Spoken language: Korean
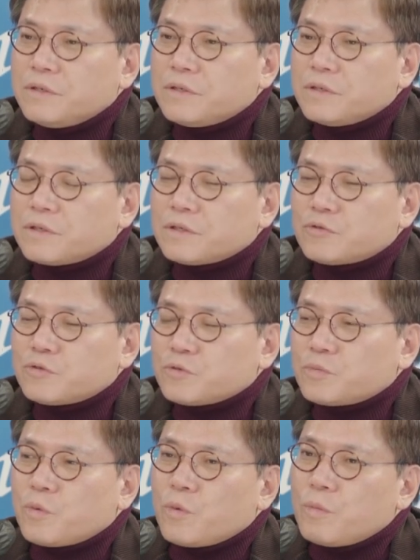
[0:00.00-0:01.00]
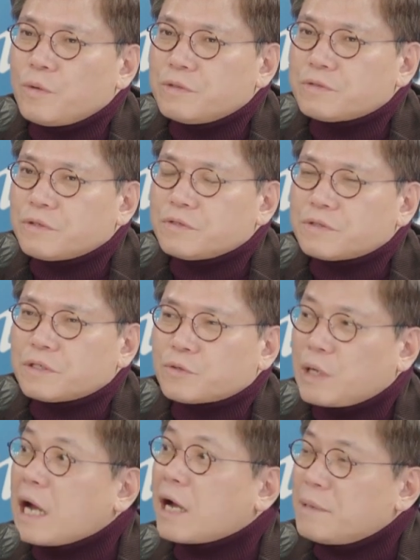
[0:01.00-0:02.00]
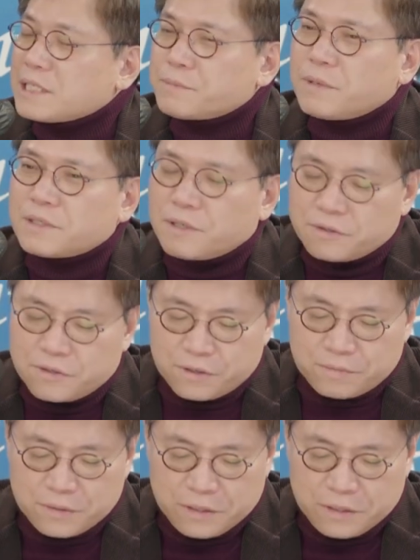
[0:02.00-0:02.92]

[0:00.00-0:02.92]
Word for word: 그 쭉 보면서 이제 아까 말씀하신 것처럼